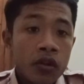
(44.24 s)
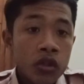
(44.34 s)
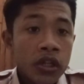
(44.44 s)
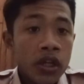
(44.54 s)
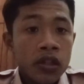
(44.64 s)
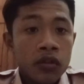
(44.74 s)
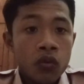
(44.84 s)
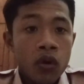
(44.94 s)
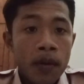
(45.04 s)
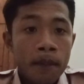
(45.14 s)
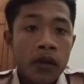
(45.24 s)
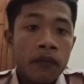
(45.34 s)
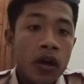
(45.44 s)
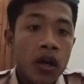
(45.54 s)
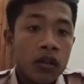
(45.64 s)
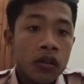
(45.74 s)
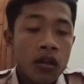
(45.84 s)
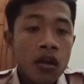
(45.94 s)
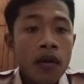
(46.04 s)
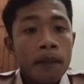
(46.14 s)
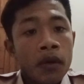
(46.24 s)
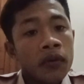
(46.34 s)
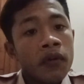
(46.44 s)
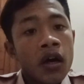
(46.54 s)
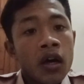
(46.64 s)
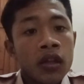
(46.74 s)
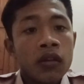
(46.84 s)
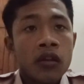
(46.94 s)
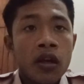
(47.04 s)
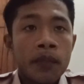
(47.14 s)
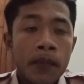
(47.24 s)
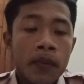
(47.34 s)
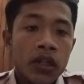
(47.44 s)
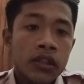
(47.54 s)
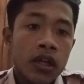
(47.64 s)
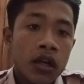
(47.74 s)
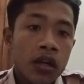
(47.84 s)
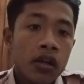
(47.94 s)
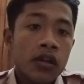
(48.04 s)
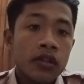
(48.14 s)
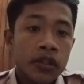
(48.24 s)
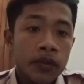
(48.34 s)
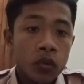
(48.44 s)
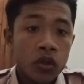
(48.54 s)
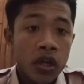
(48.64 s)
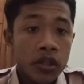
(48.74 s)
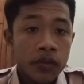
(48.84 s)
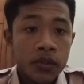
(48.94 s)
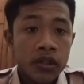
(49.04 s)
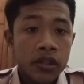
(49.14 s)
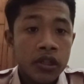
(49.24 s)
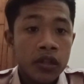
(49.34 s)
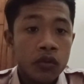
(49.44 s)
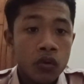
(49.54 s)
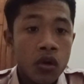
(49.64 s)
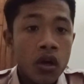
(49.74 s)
terus yang kedua manfaat manfaat dari pembelajaran seni budaya semester 1